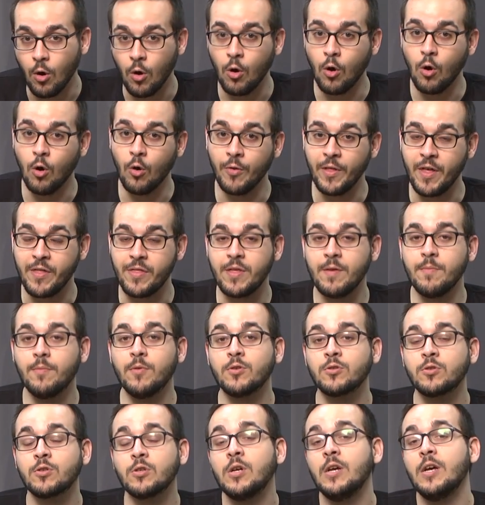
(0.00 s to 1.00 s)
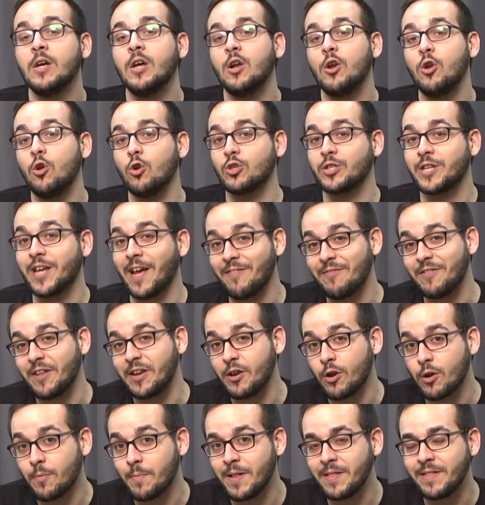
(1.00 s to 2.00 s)
o decimos los que
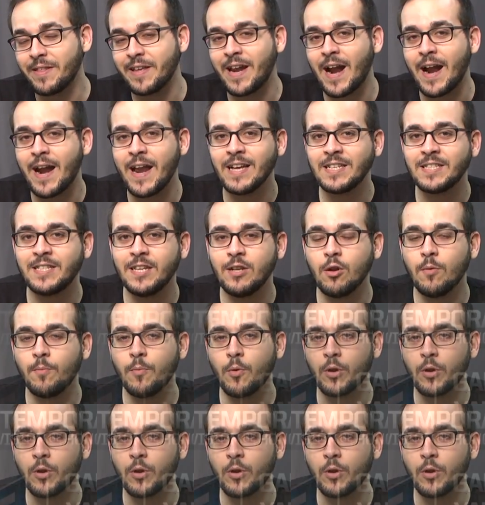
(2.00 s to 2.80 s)
anteriormente eran Éxilo